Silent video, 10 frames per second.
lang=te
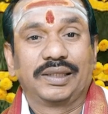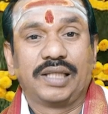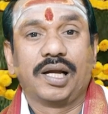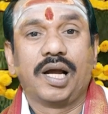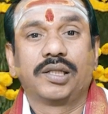
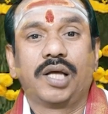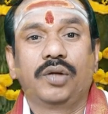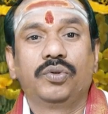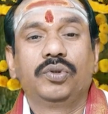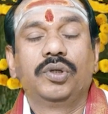
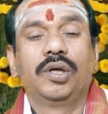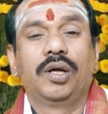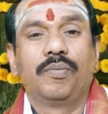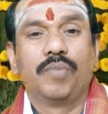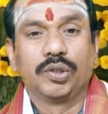తగాదాలు
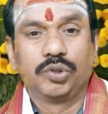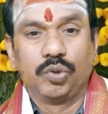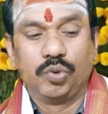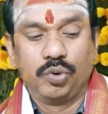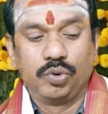
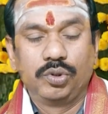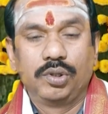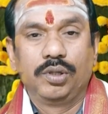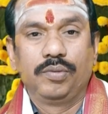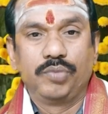బంధువులు
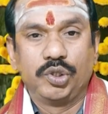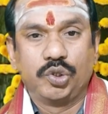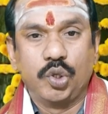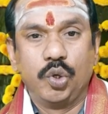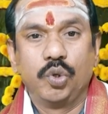
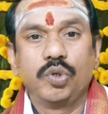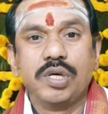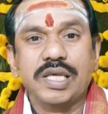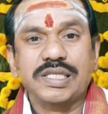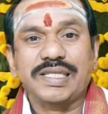మిత్రులు
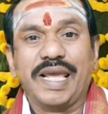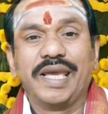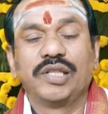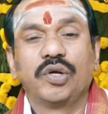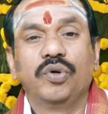
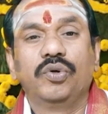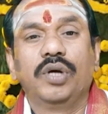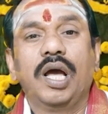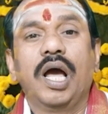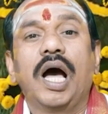స్నేహితులు
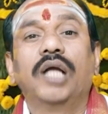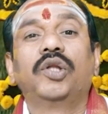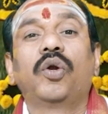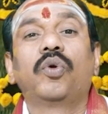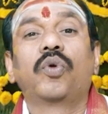
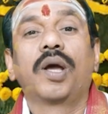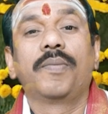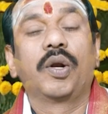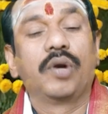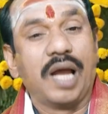అందరూ కూడా
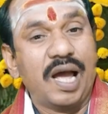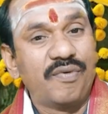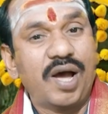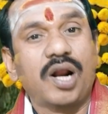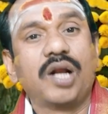మీరు
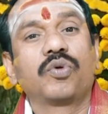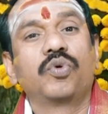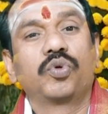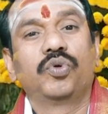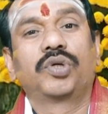నావారు
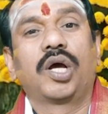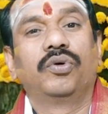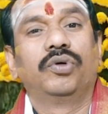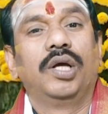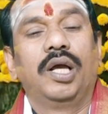అనుకుంటూ
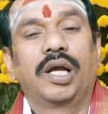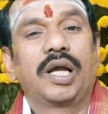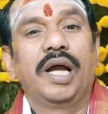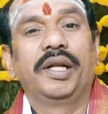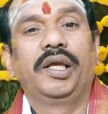ఉంటారు
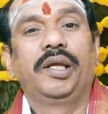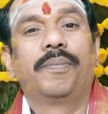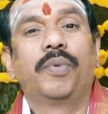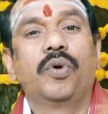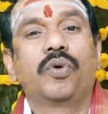కానీ
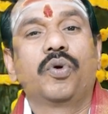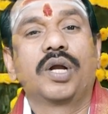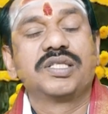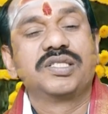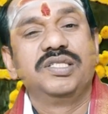ఎప్పుడూ
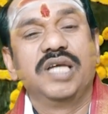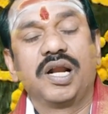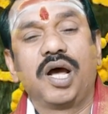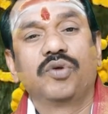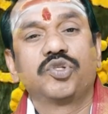కూడా
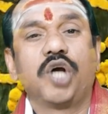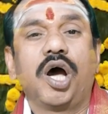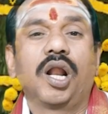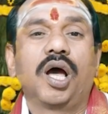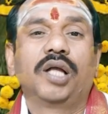జనాలు
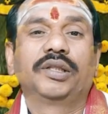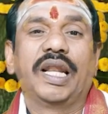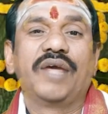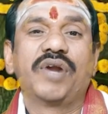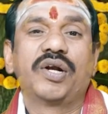చాలా
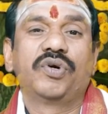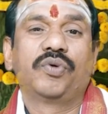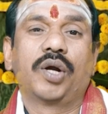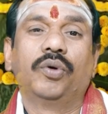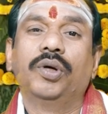
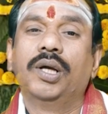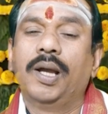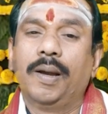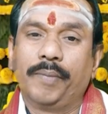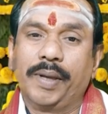తెలివైనటువంటి వారు
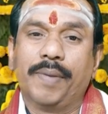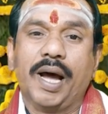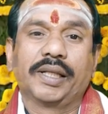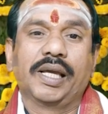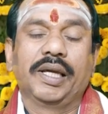మీ
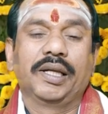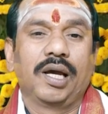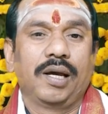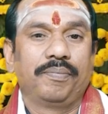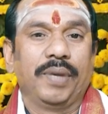భార్య అయినా
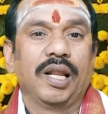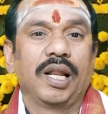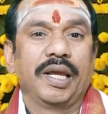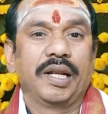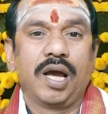
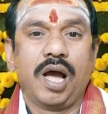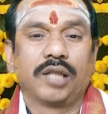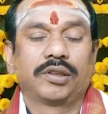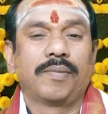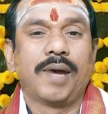పిల్లలైనా
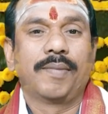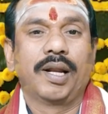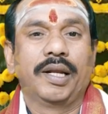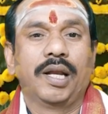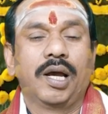
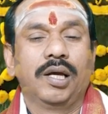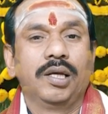అత్తమామలైనా